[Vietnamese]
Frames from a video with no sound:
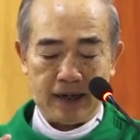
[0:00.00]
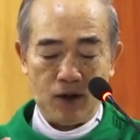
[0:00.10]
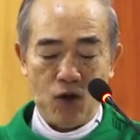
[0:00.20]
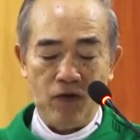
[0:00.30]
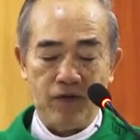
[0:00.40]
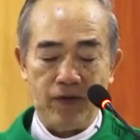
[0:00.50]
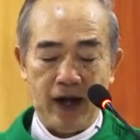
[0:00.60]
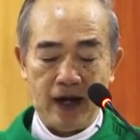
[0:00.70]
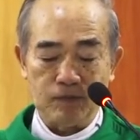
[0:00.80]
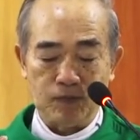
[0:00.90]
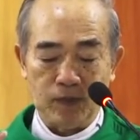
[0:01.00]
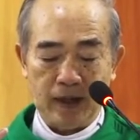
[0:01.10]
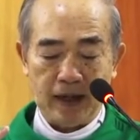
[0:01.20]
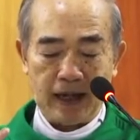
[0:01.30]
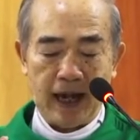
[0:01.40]
đối với ông
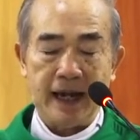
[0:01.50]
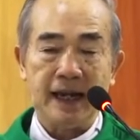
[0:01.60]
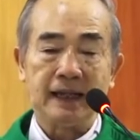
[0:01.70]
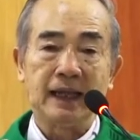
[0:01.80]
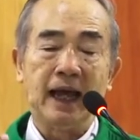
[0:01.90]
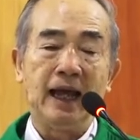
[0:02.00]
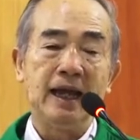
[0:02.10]
cần thể